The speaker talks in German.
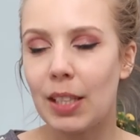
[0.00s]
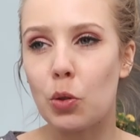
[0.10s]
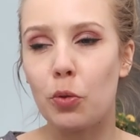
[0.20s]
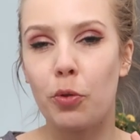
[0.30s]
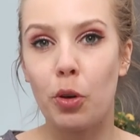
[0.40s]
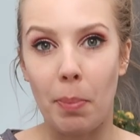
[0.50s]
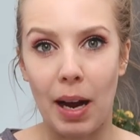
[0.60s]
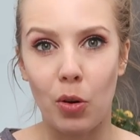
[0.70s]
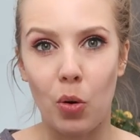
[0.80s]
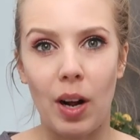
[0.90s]
sowohl
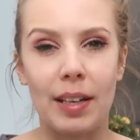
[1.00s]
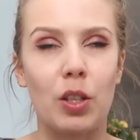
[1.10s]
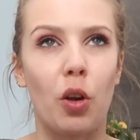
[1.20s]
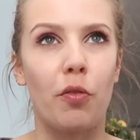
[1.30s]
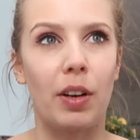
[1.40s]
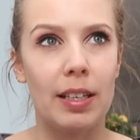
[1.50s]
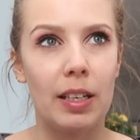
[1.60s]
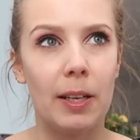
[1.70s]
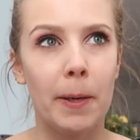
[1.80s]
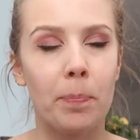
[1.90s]
Mango als auch
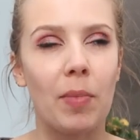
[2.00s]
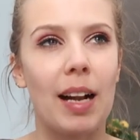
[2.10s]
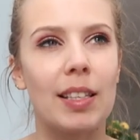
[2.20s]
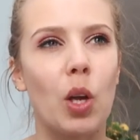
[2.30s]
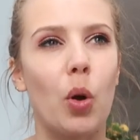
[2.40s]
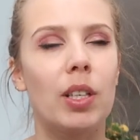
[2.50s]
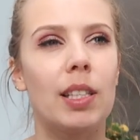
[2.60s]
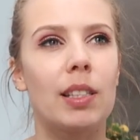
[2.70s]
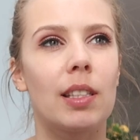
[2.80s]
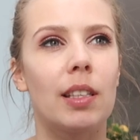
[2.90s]
Vanille, als auch
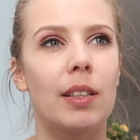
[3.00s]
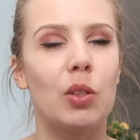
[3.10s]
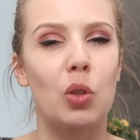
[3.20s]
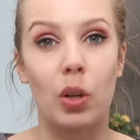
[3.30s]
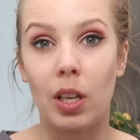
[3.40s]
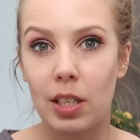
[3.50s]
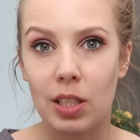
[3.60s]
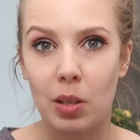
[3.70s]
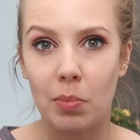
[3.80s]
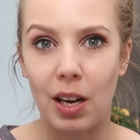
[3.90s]
diese
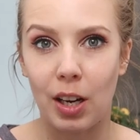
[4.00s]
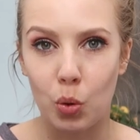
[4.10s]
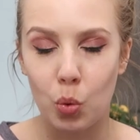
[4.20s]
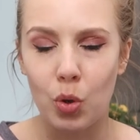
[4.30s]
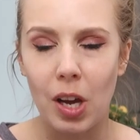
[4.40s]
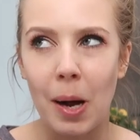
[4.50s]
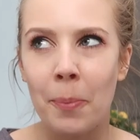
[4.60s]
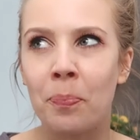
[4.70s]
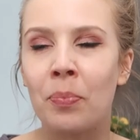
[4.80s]
säuerliche Maracuja.